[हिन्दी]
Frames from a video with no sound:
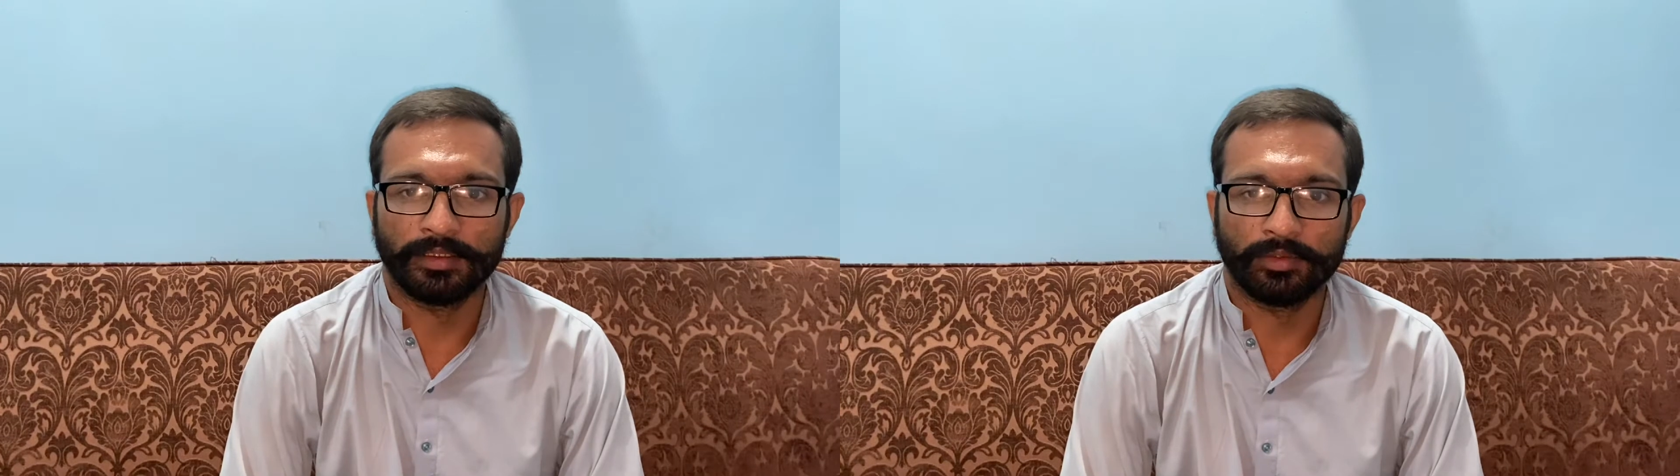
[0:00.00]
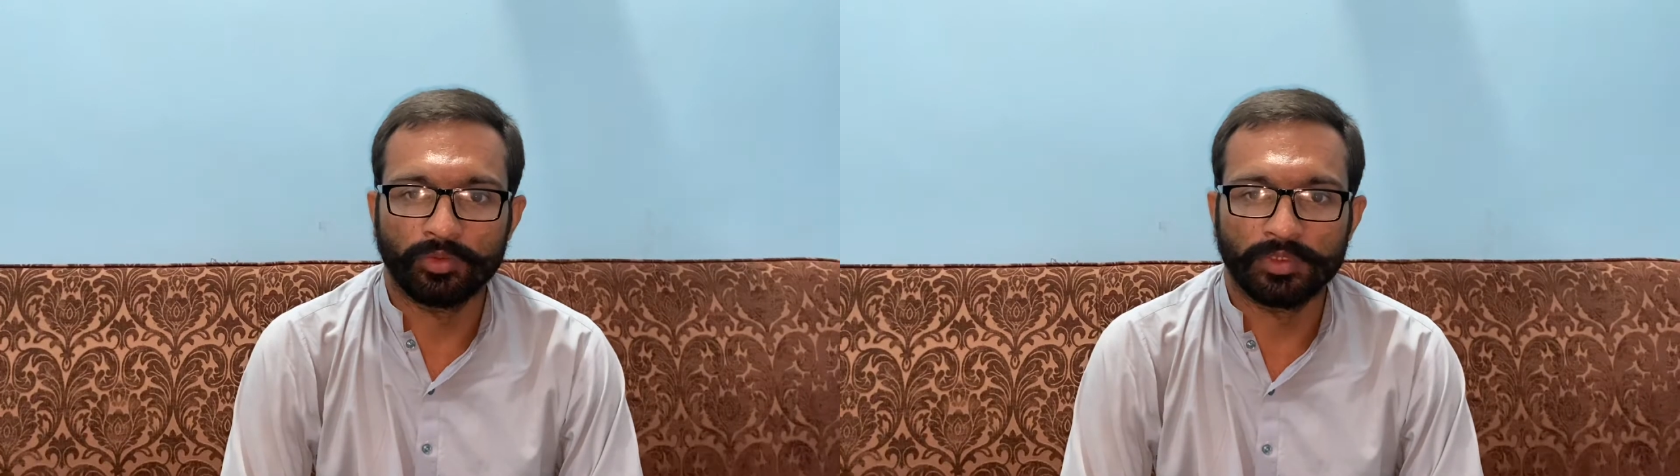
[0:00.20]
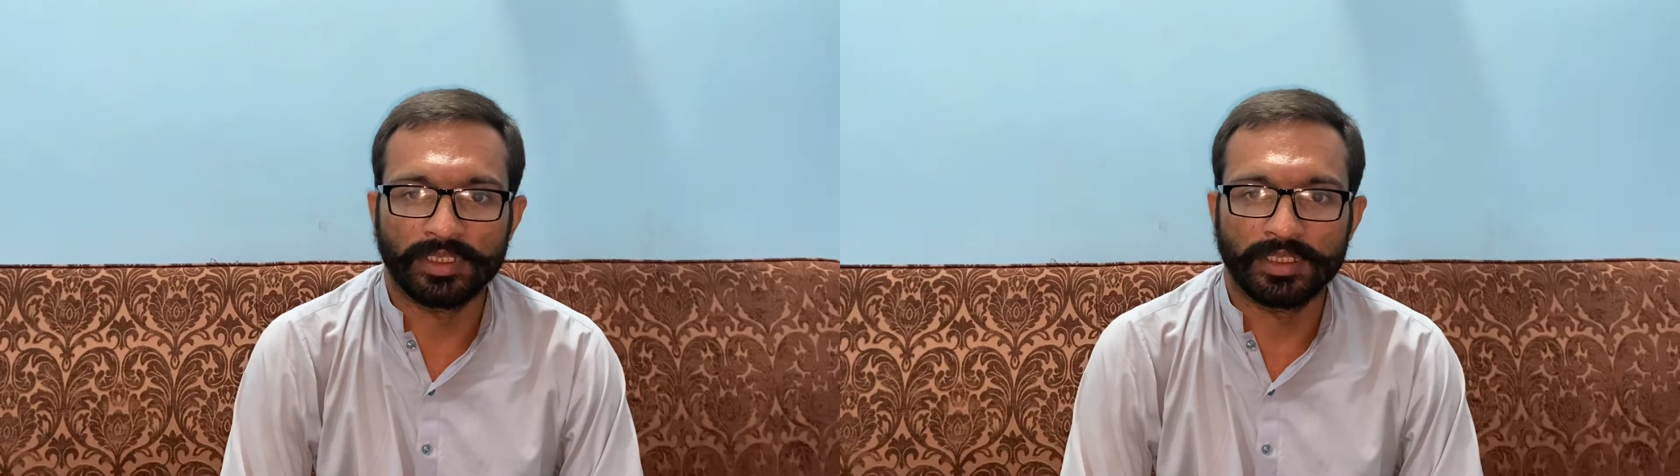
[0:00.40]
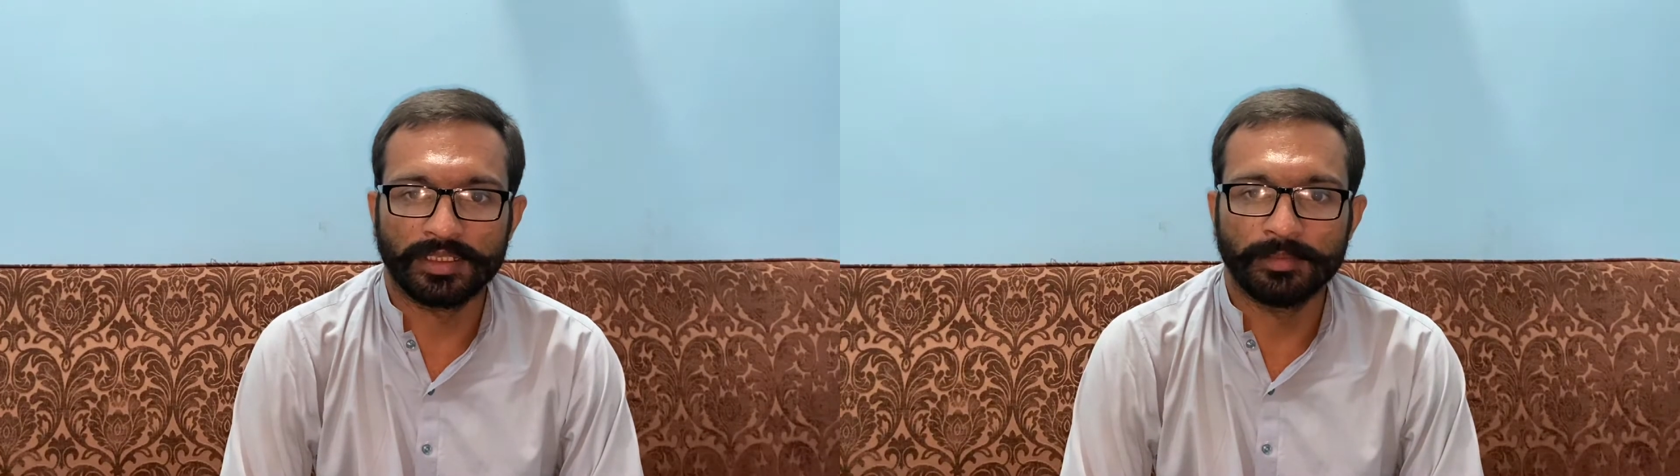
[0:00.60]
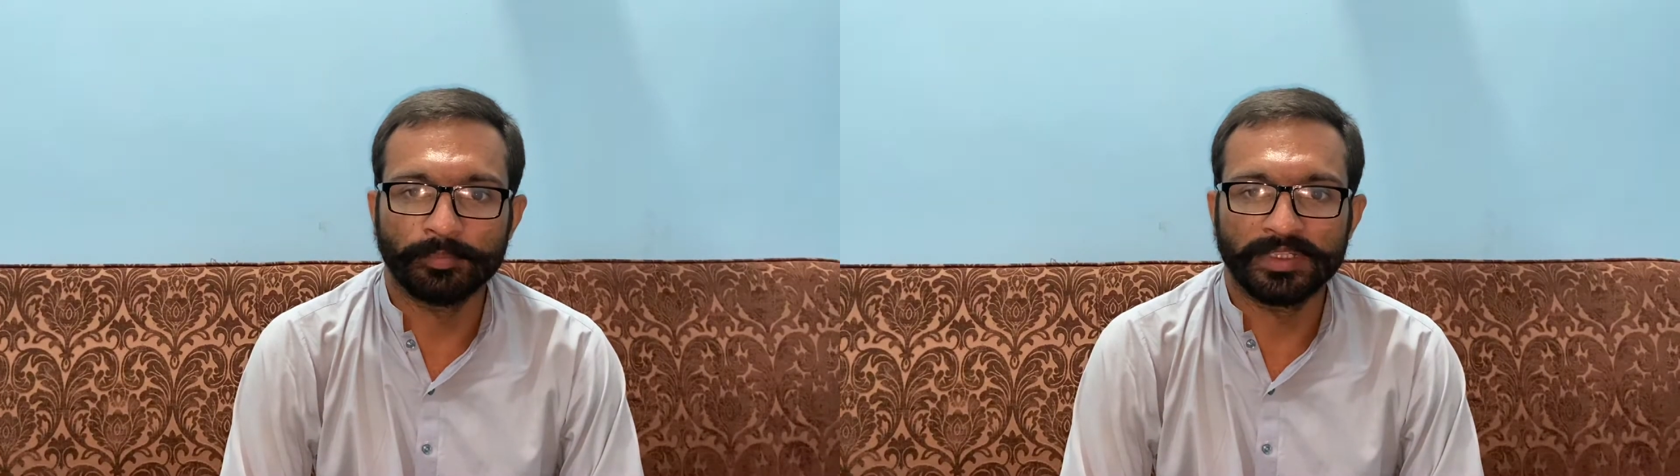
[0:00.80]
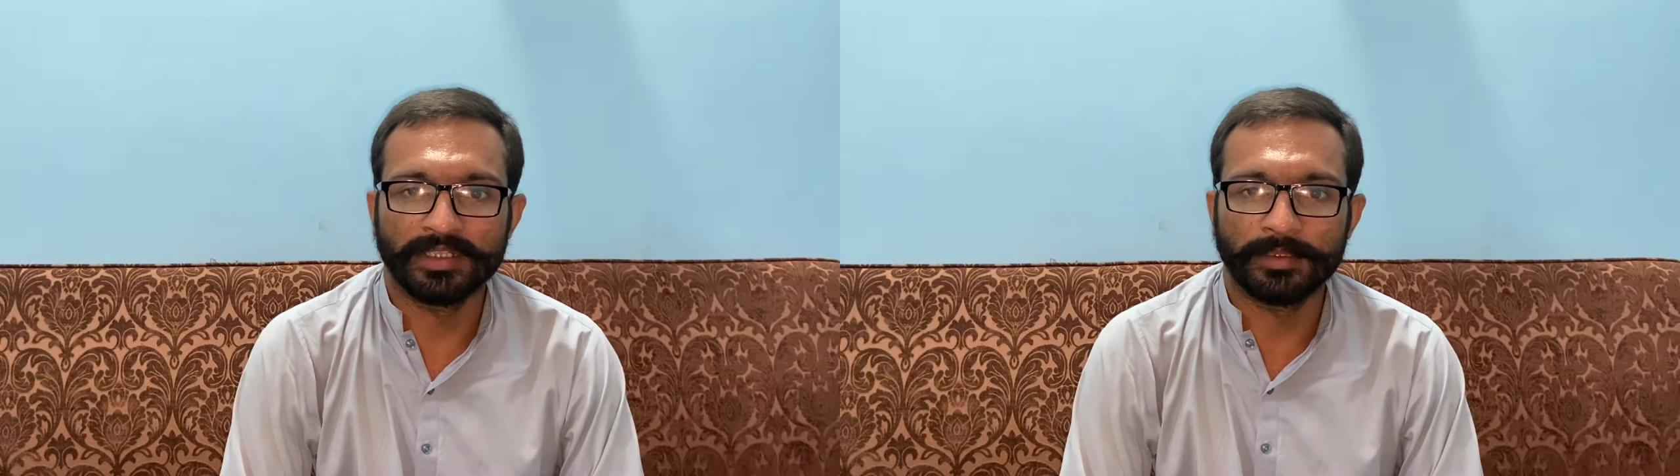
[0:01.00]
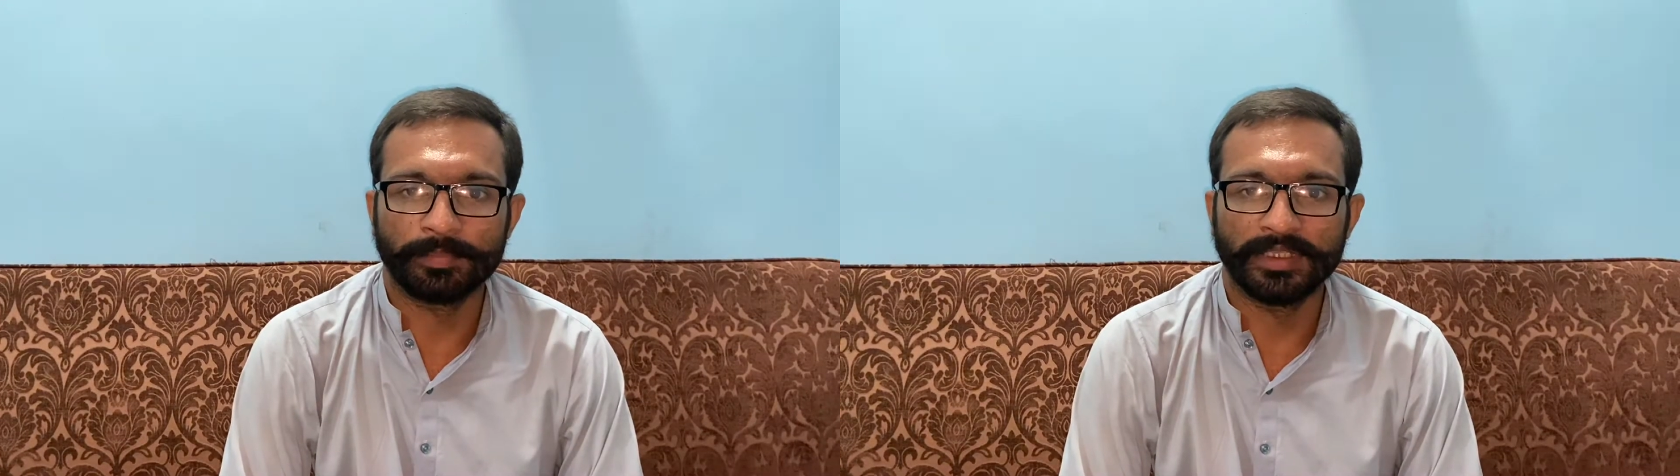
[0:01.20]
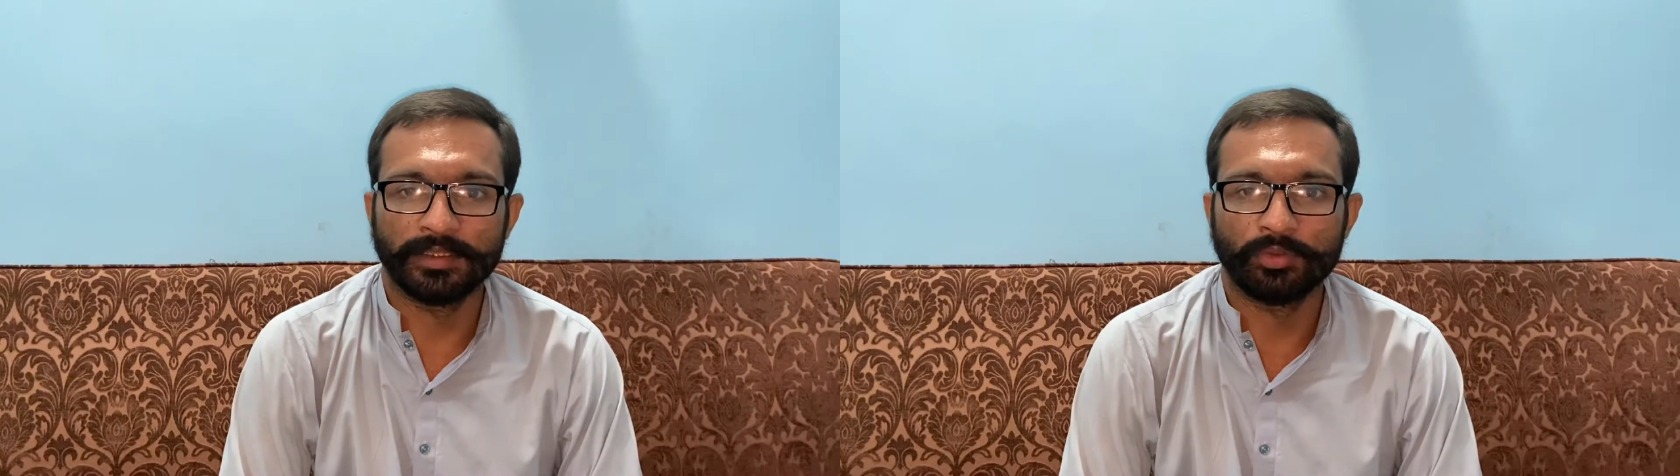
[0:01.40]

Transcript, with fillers: होंडा कंपनी अपने